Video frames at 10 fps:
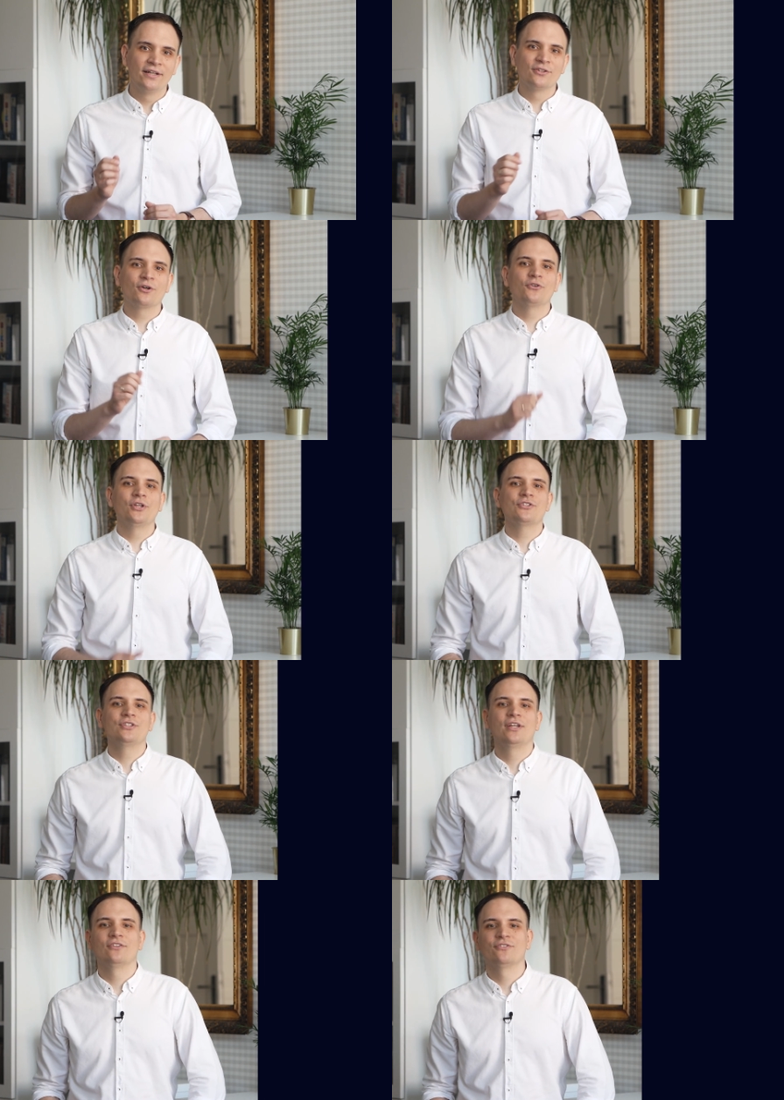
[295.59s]
to
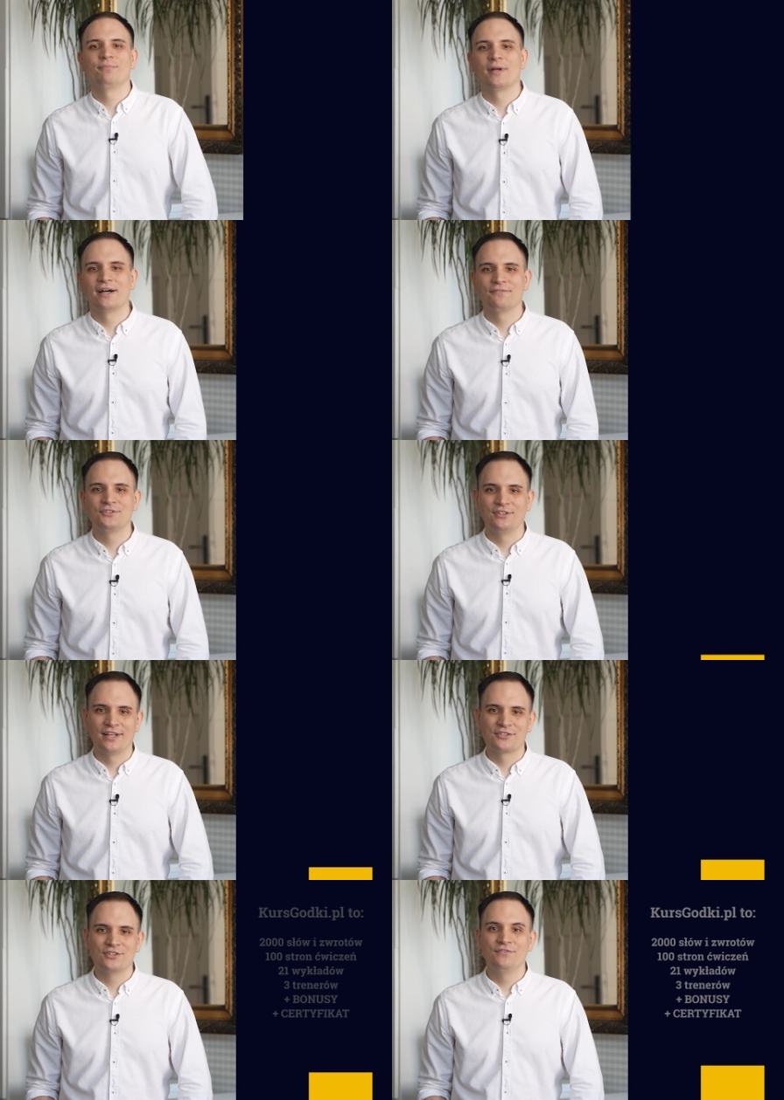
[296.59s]
koniecznie sprawdź
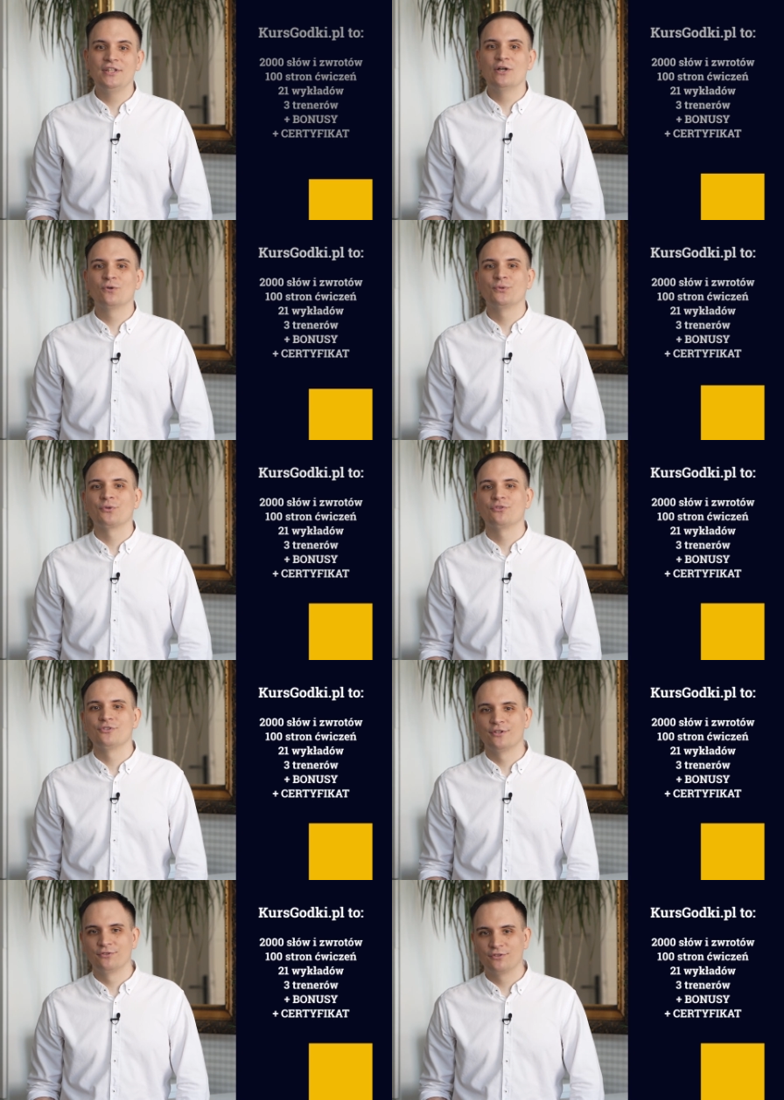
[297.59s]
nasz wideokurs
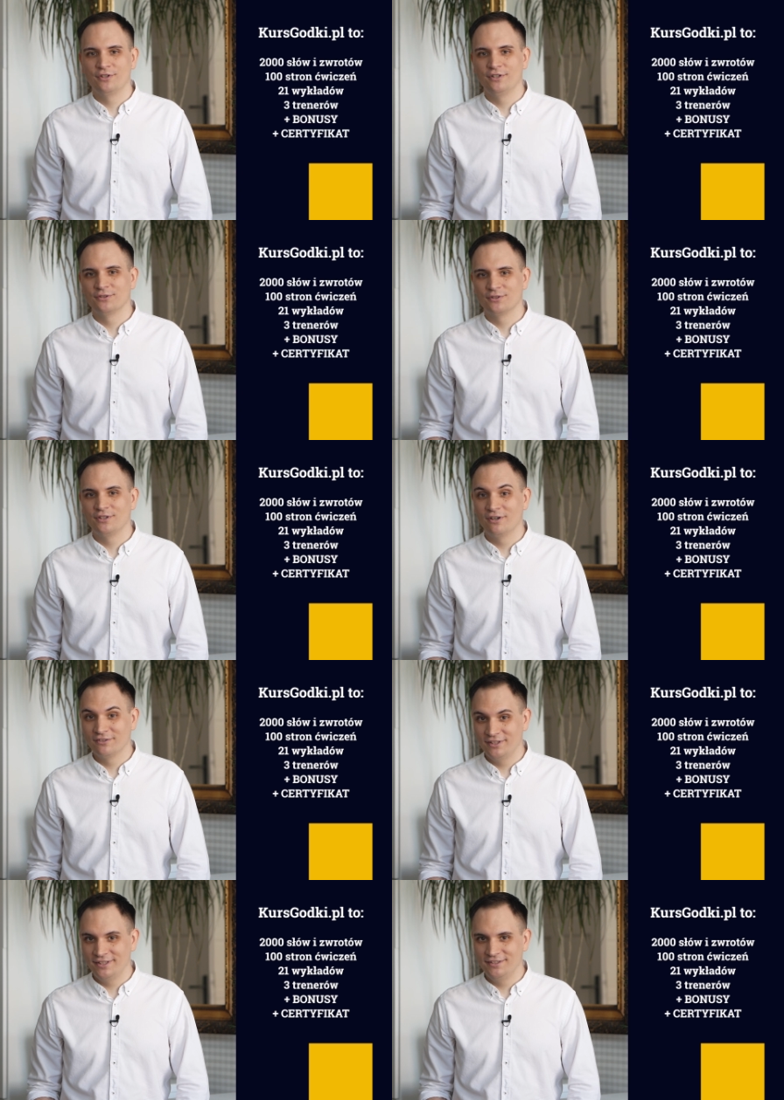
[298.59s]
śląskiej Gotki
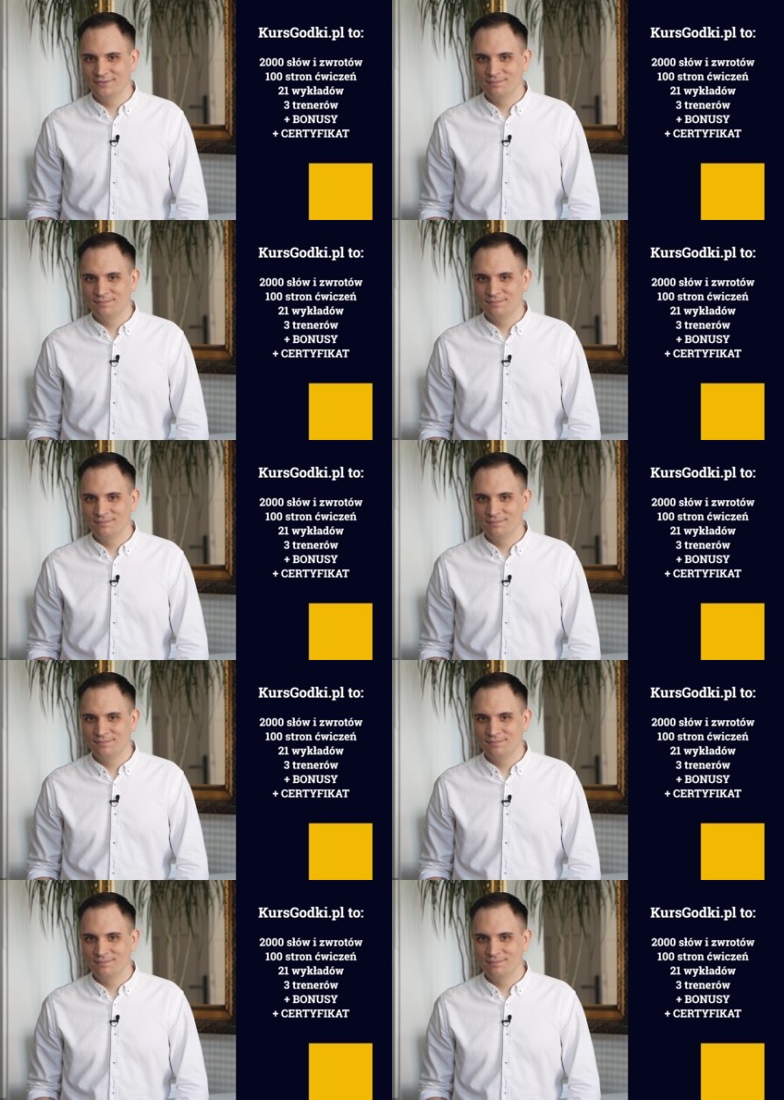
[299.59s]
Online.